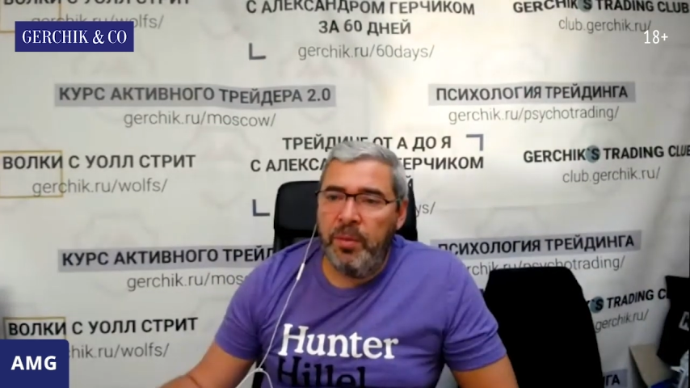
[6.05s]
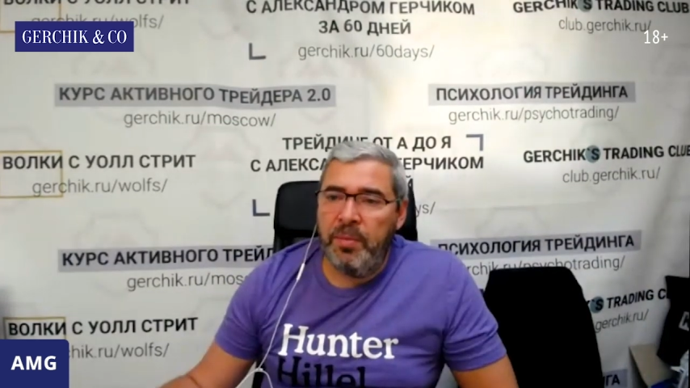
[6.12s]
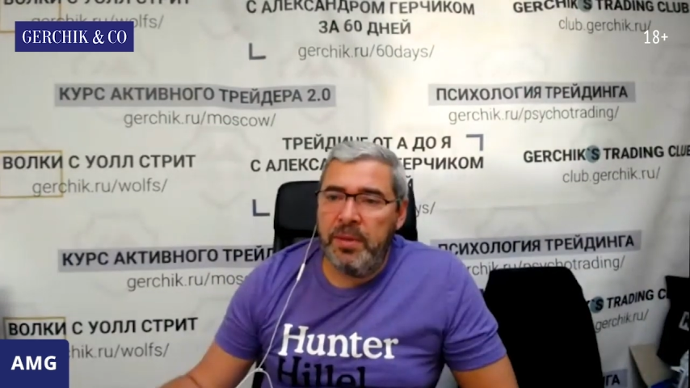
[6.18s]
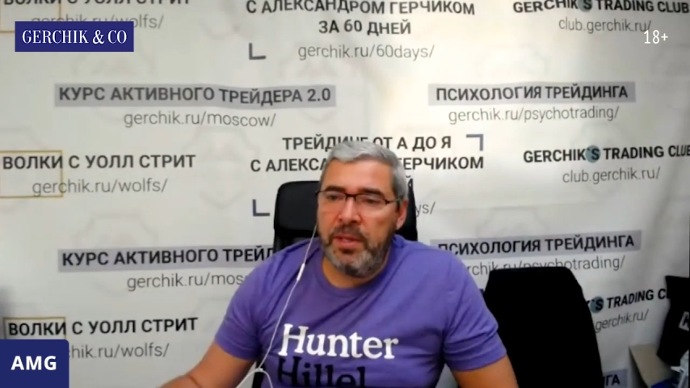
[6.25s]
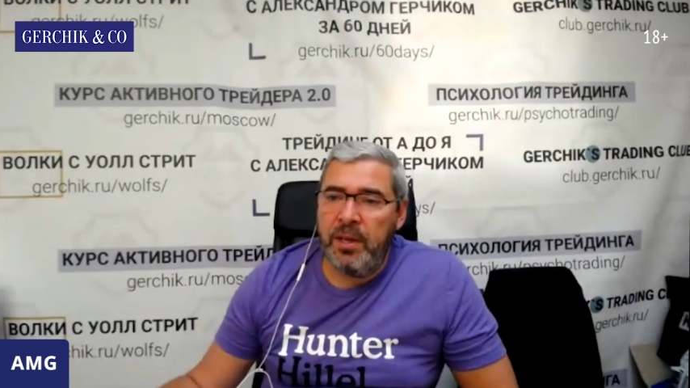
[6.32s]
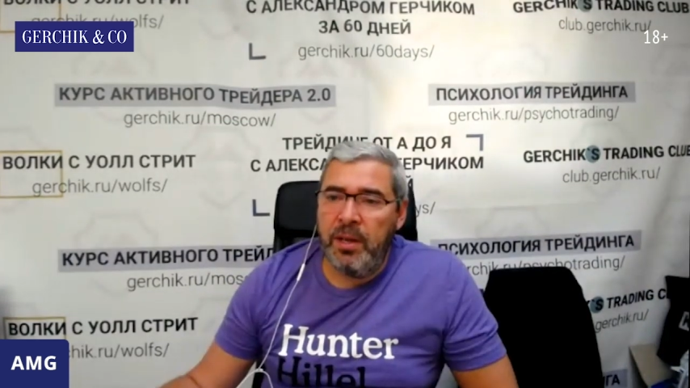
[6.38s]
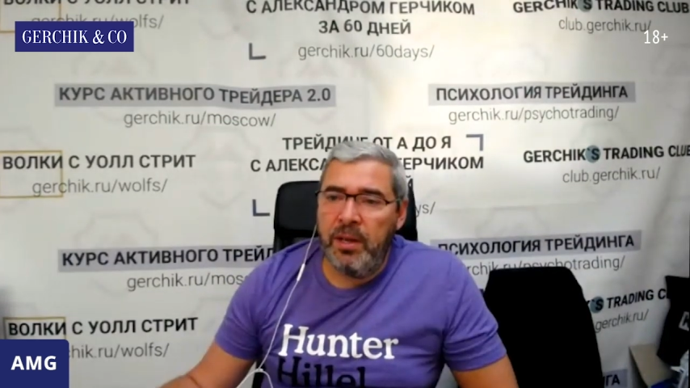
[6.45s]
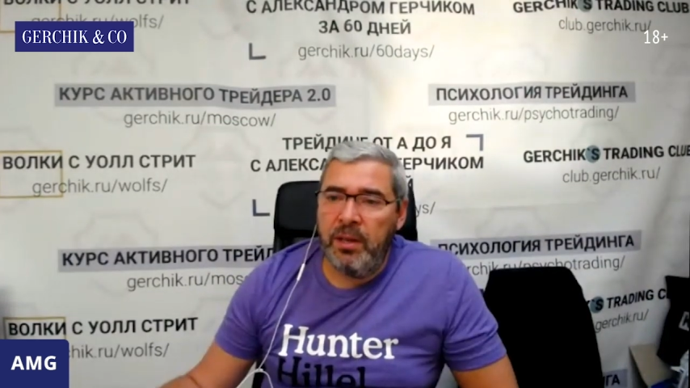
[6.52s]

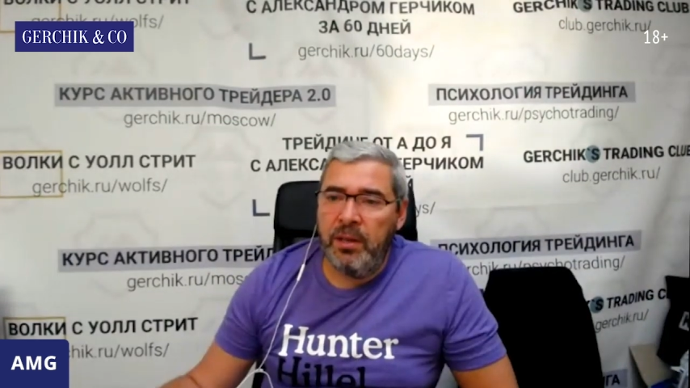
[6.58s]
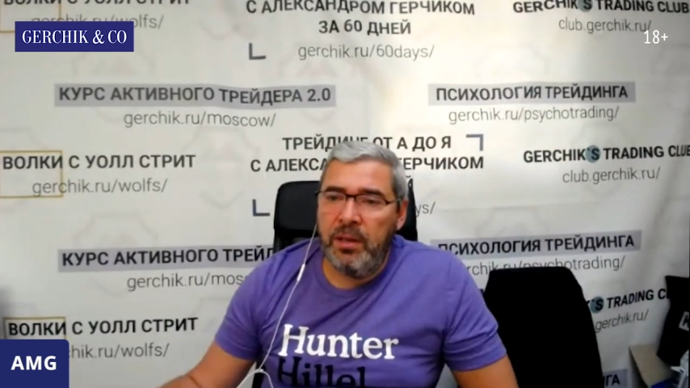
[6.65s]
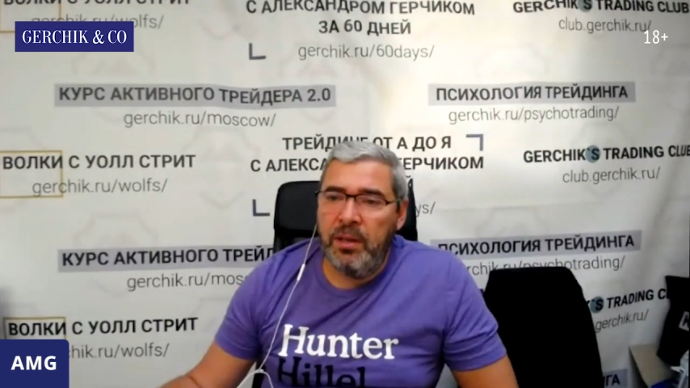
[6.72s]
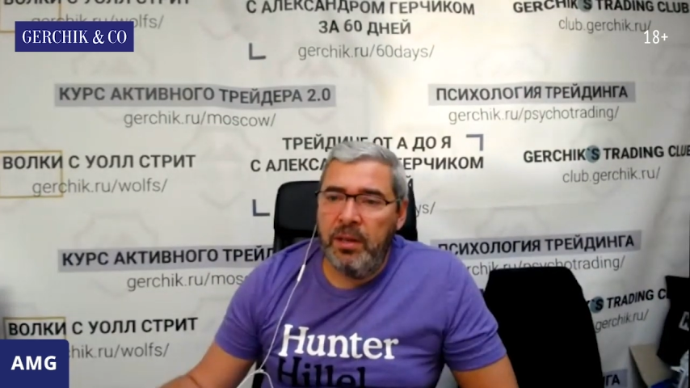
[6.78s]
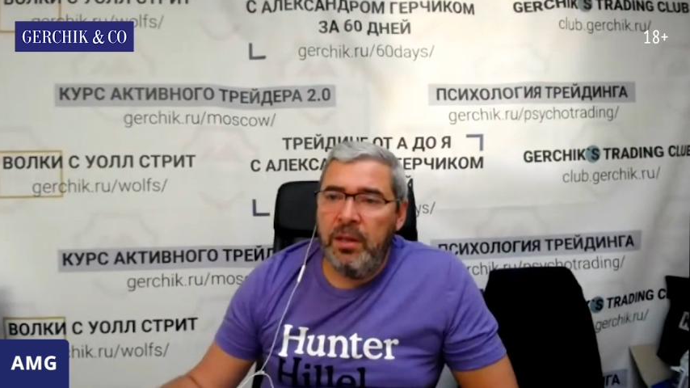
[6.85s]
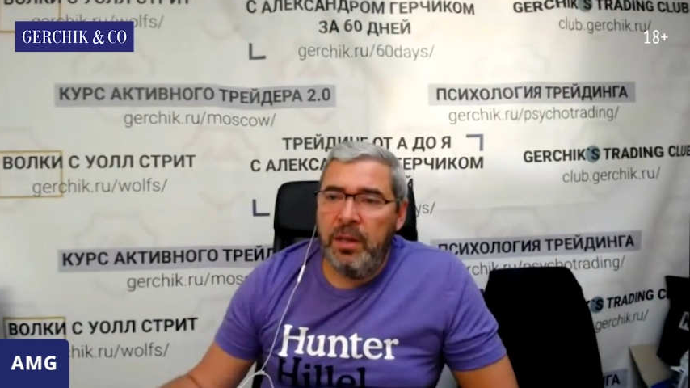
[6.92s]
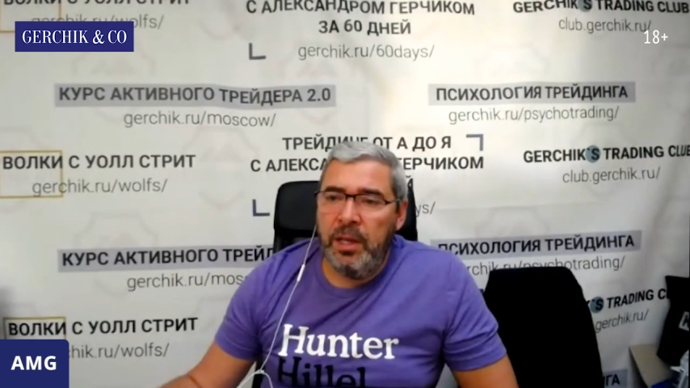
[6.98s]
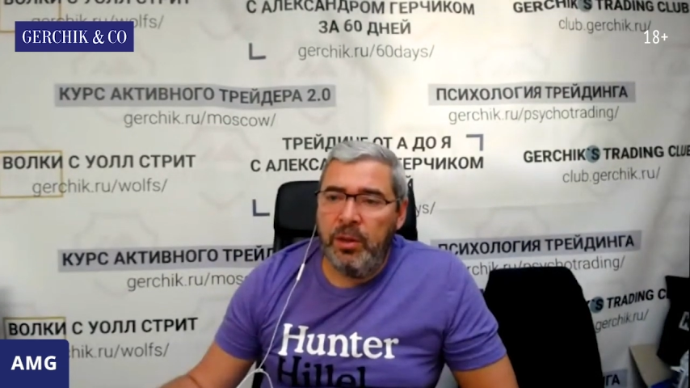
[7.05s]

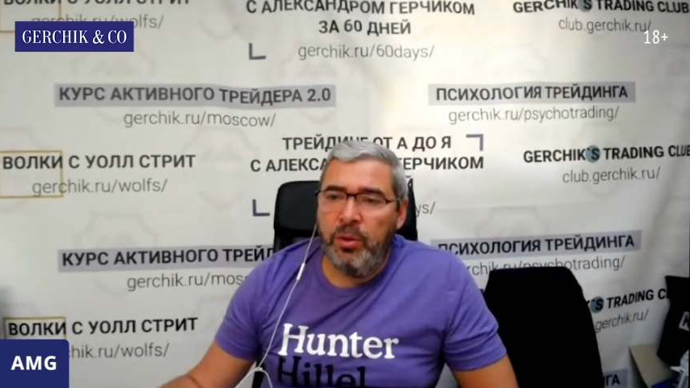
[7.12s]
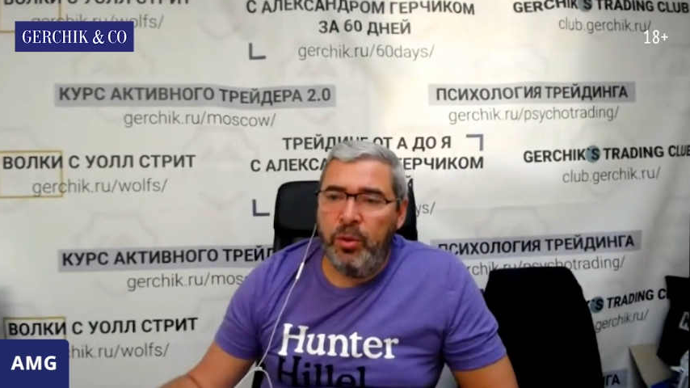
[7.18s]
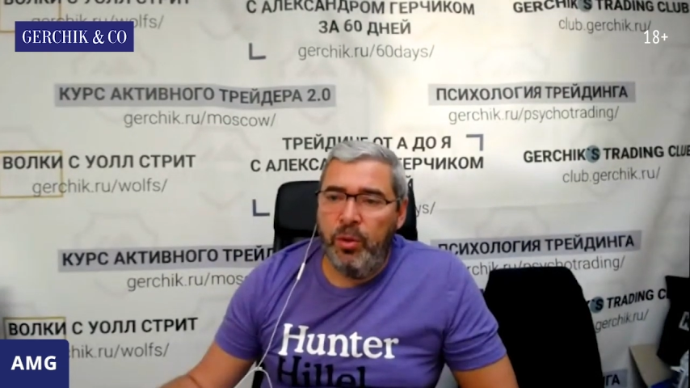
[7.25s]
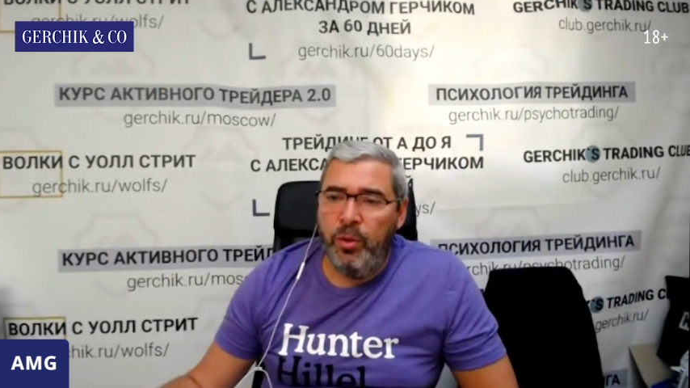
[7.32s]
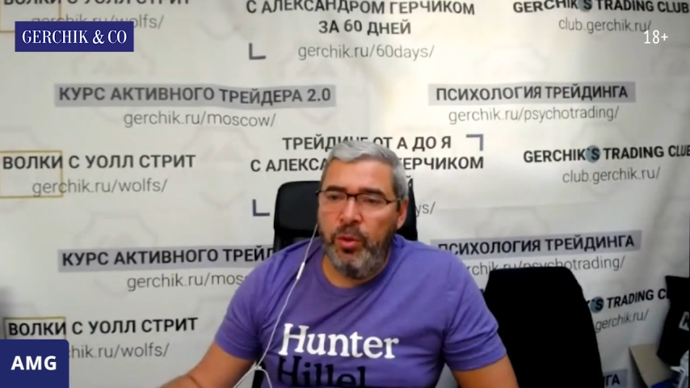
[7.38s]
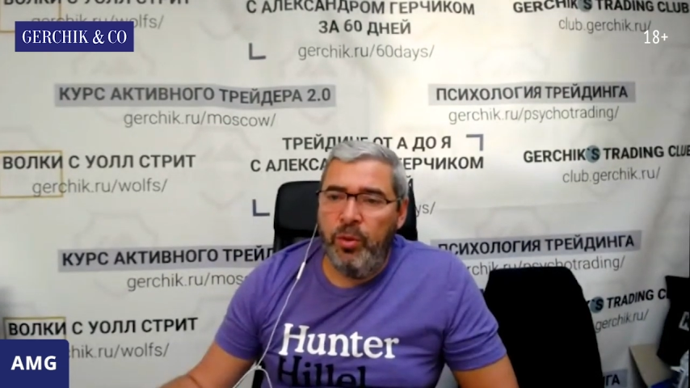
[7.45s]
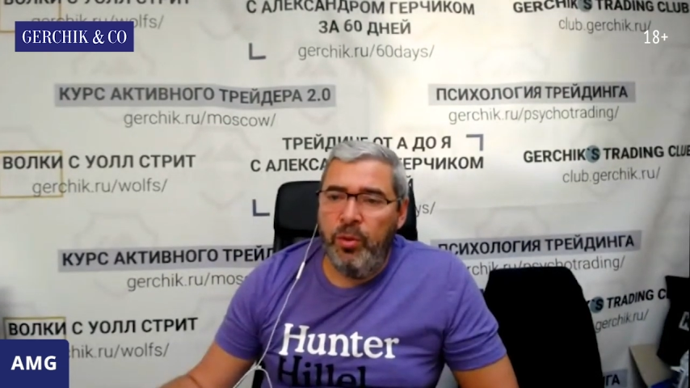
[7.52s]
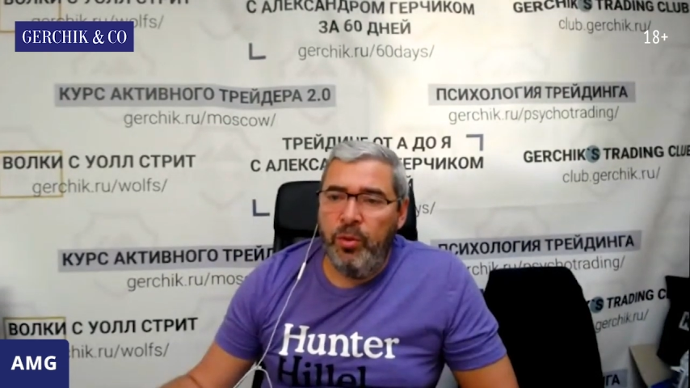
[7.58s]
написал эту
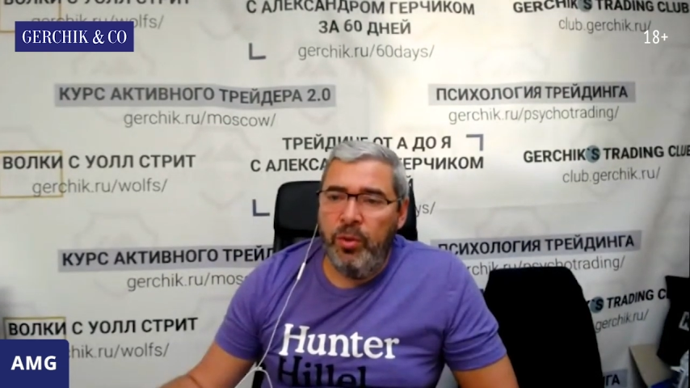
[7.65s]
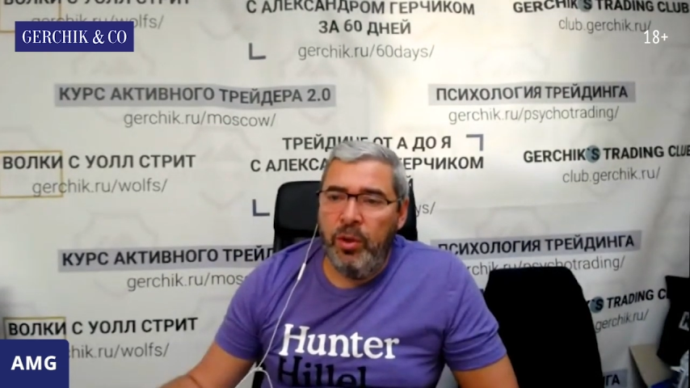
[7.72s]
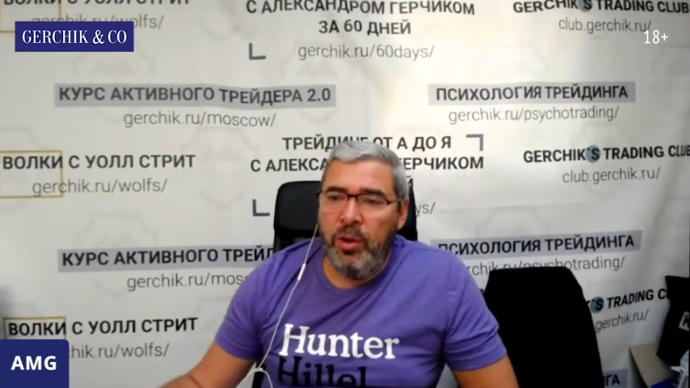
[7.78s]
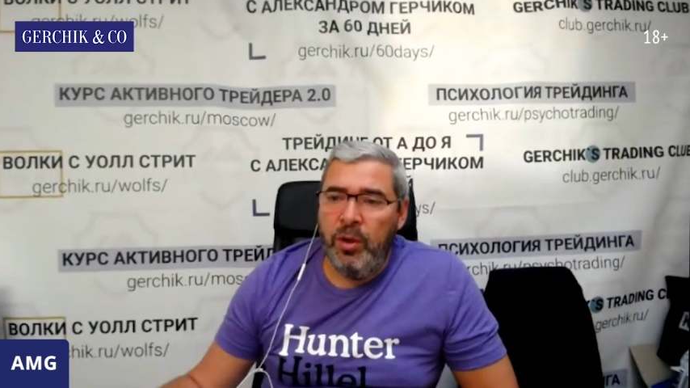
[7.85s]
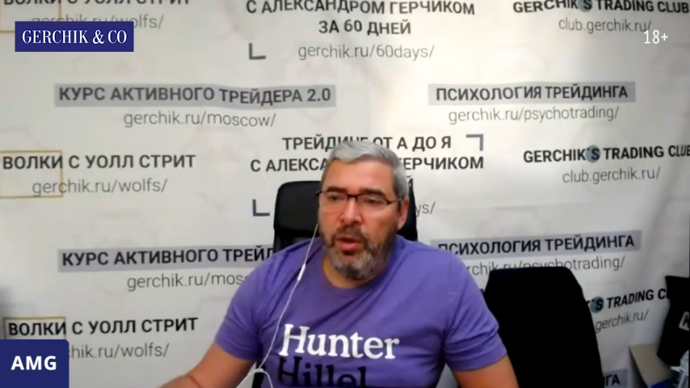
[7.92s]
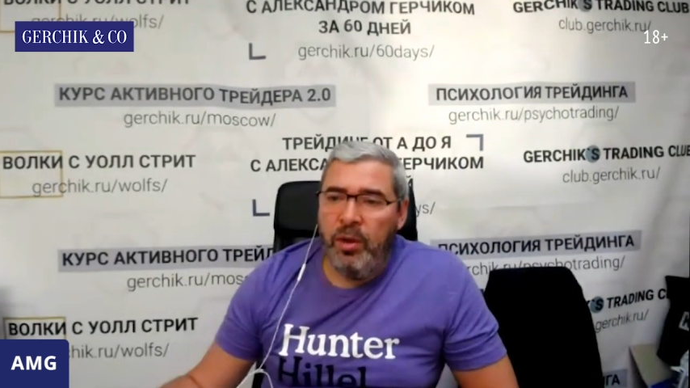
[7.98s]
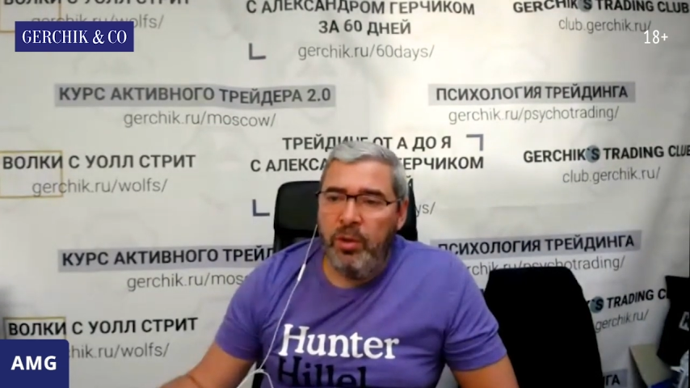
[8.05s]
хуйню?